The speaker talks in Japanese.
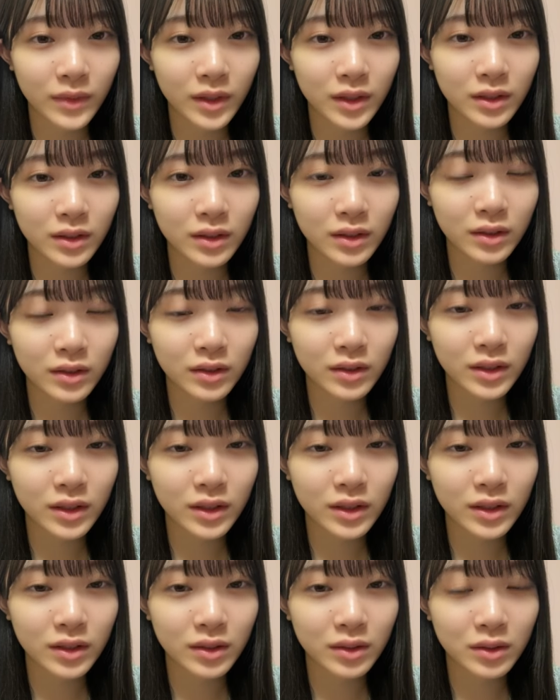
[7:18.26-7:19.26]
16
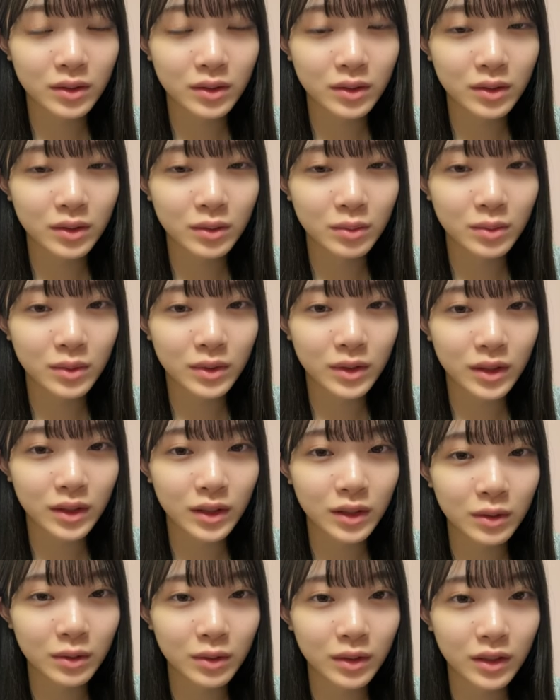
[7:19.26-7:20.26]
日の夜の分投
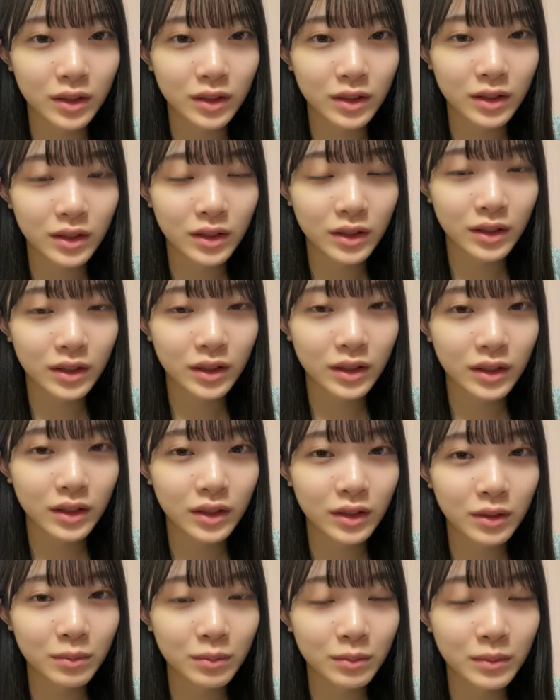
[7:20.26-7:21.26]
げようかな
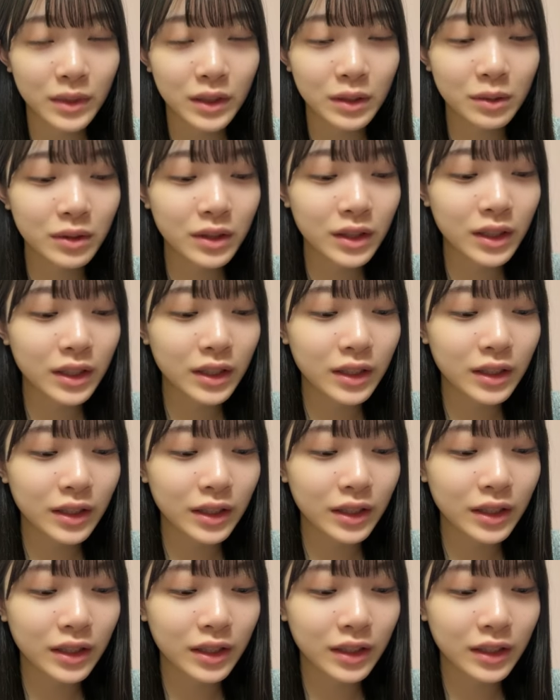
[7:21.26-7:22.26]
迷ってな
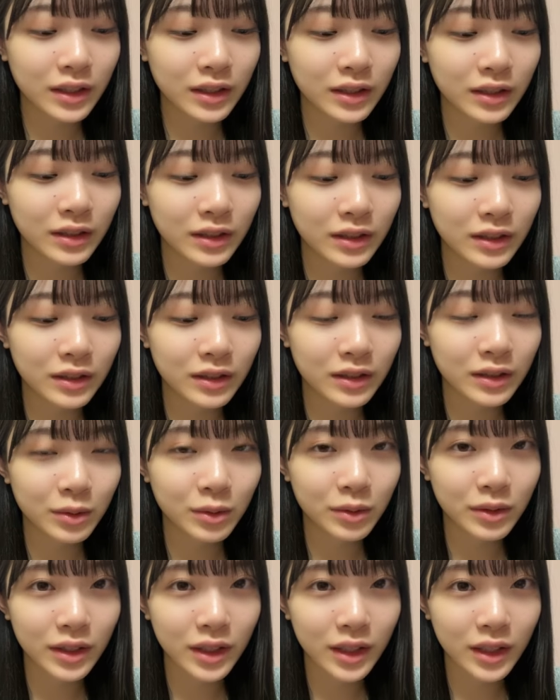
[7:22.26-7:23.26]
いで
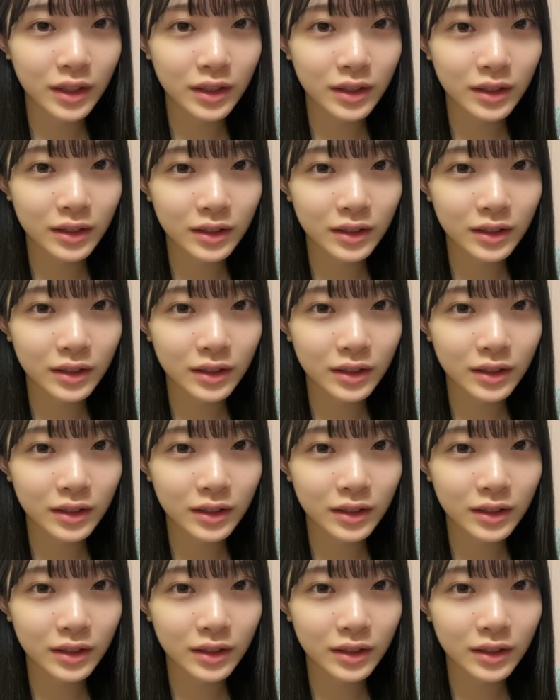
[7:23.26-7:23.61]
おいで